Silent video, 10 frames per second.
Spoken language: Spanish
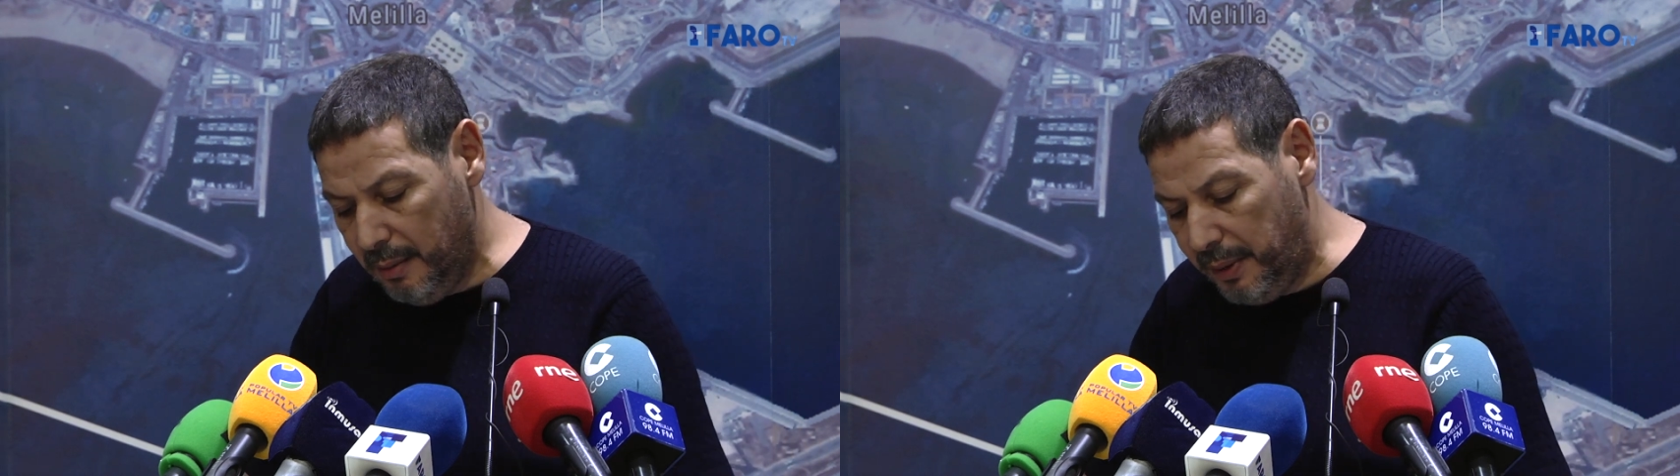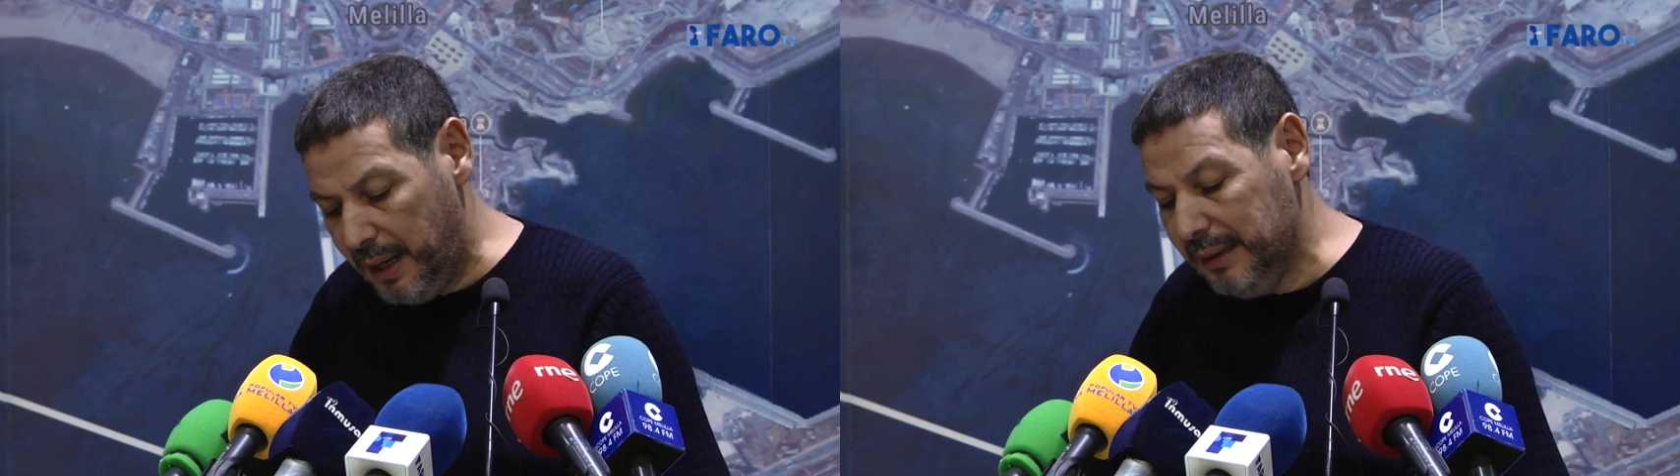
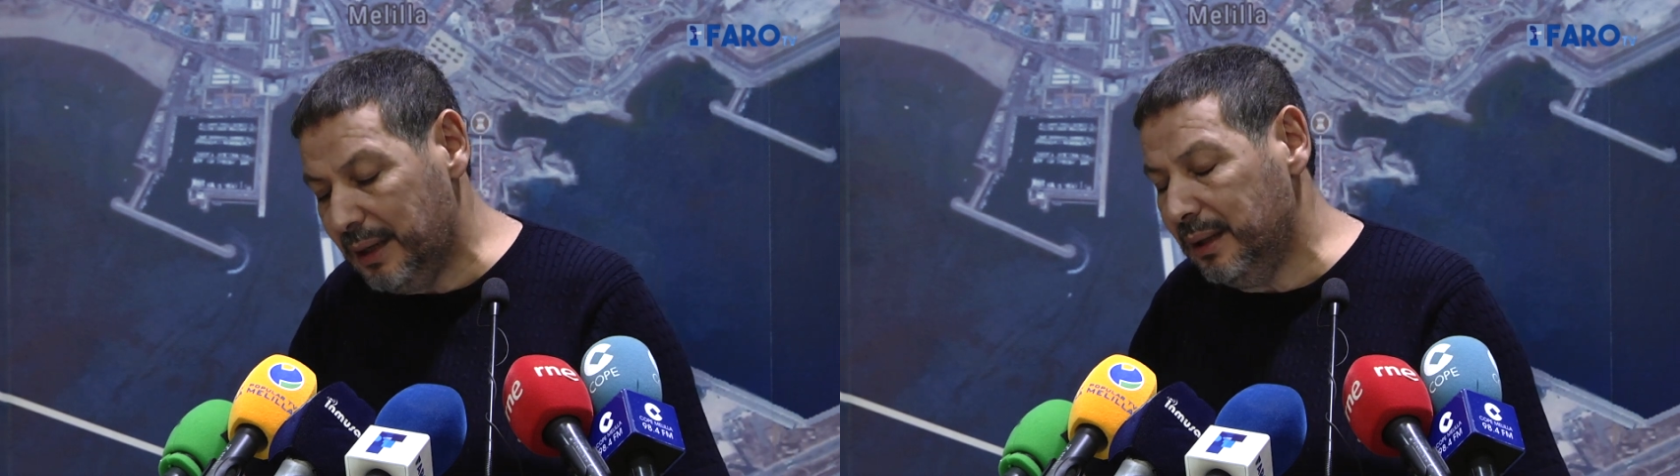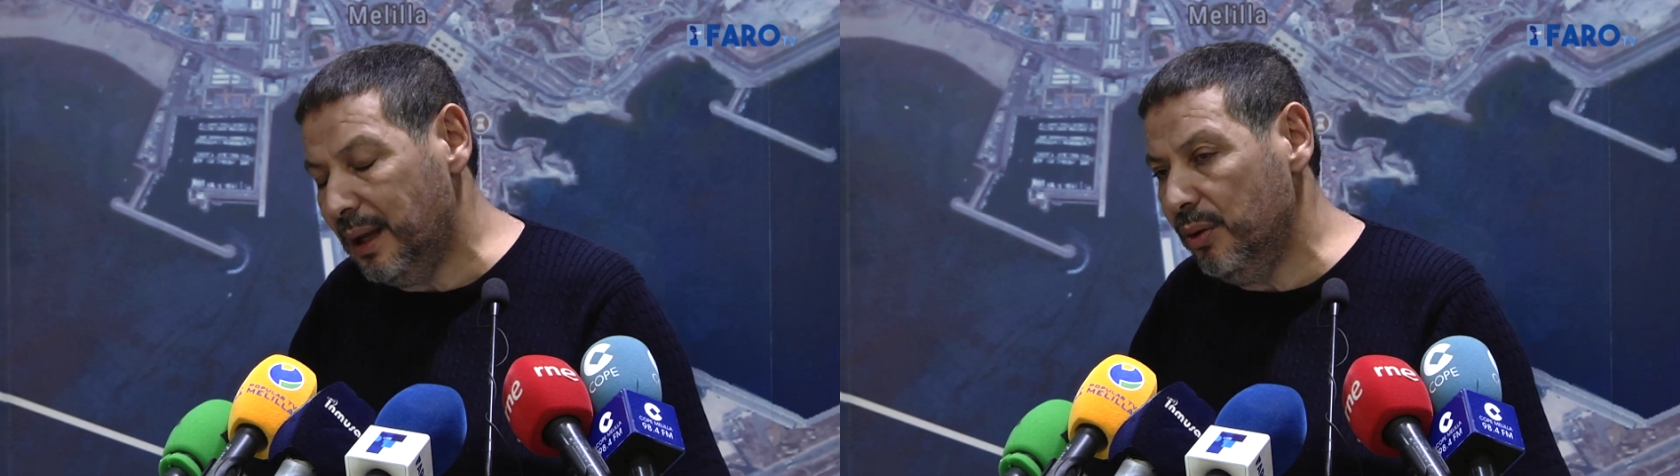para el
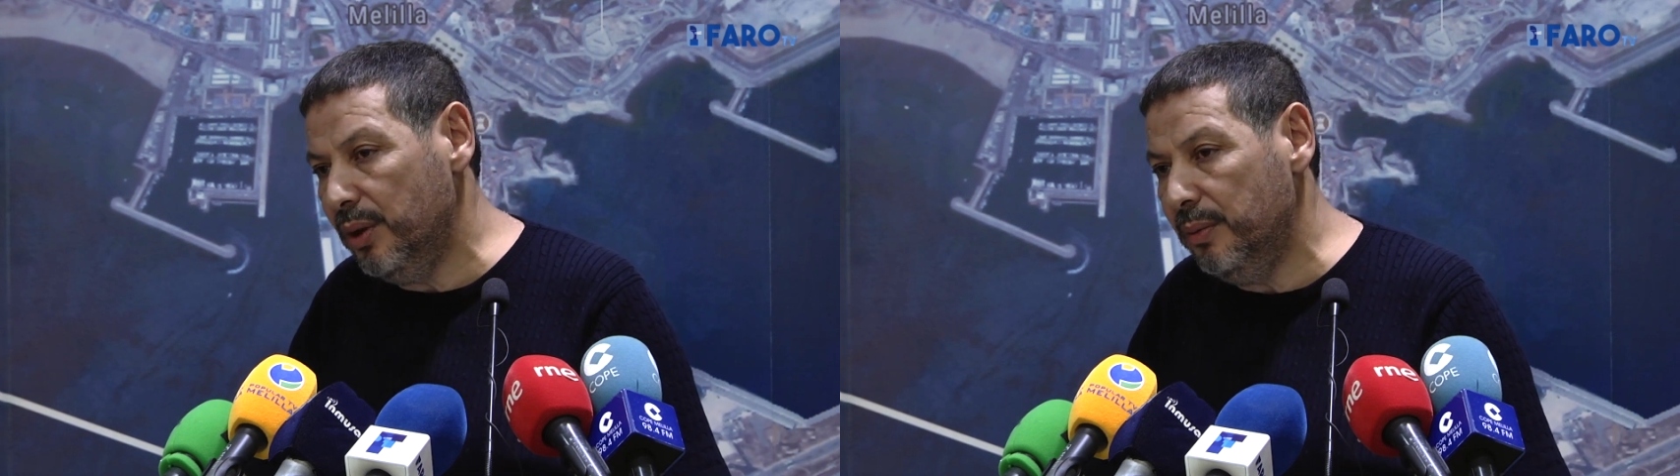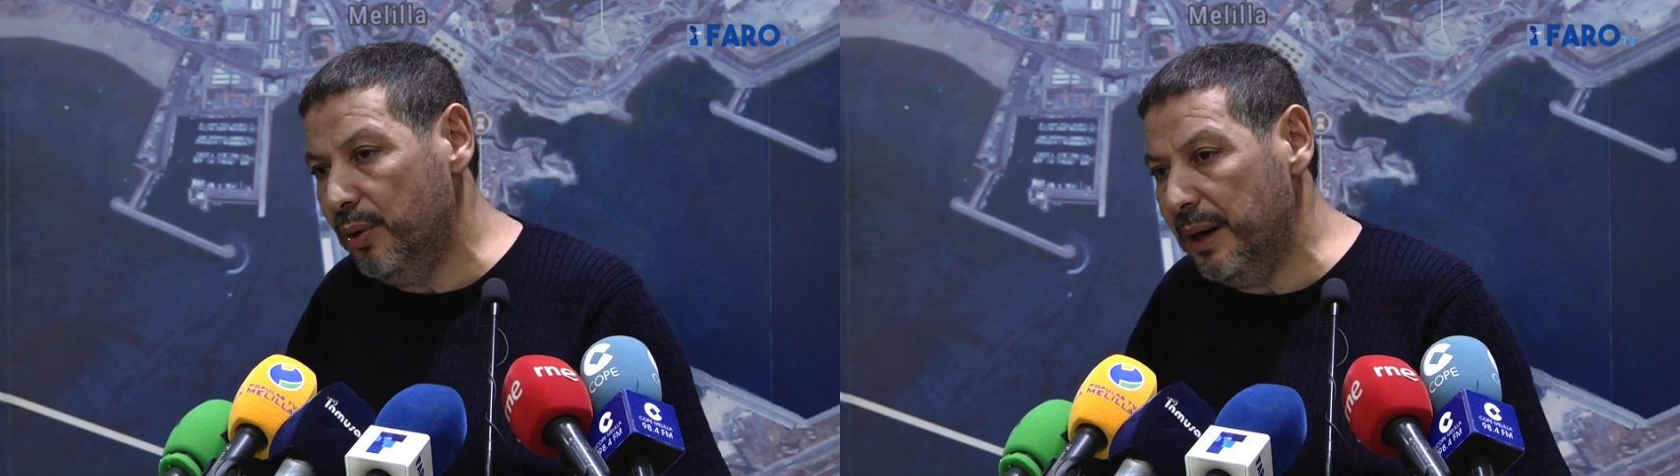Tratado
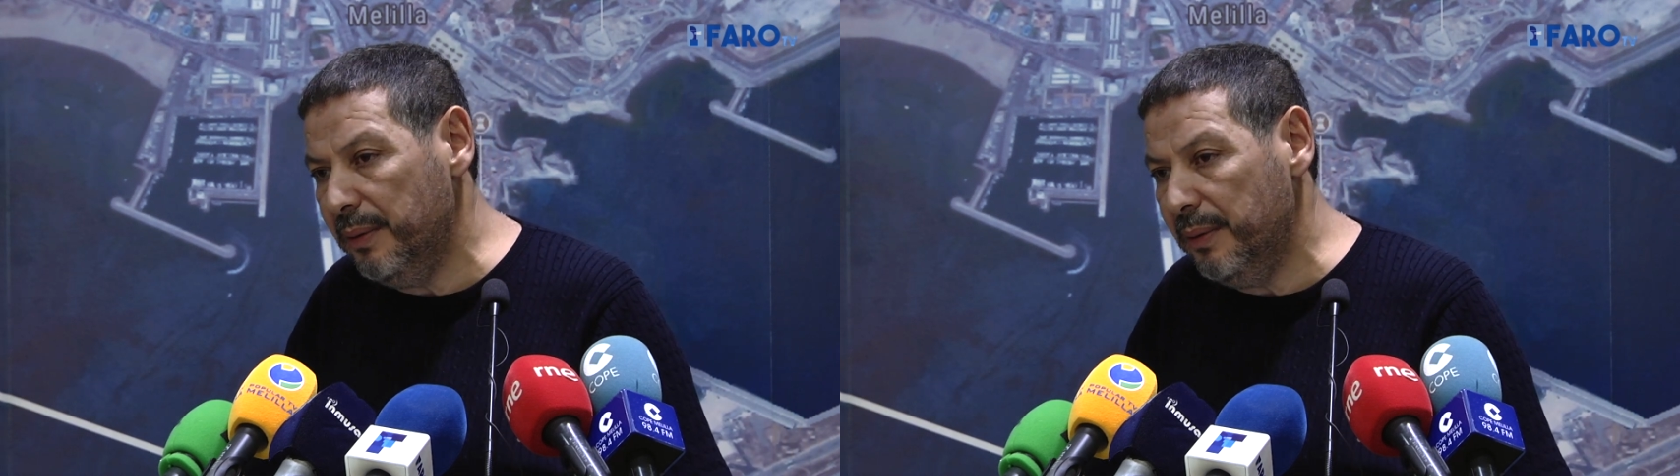de Buena